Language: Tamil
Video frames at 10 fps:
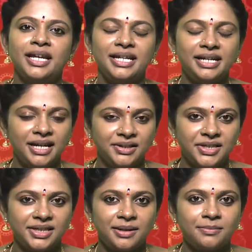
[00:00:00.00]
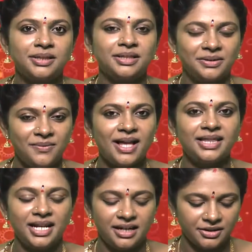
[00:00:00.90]
இன்று நட்சத்திரம்
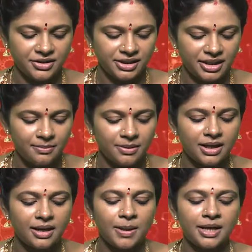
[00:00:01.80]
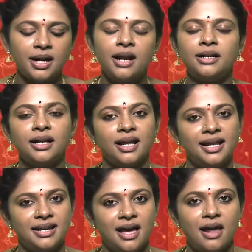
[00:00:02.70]
திருவாதிரை நட்சத்திரம் மறுநாள்
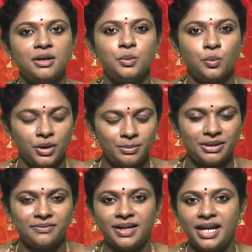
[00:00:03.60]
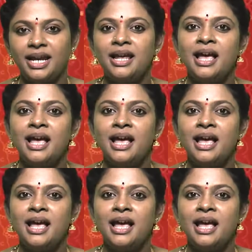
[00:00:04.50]
காலை நான்கு ஒன்பது வரை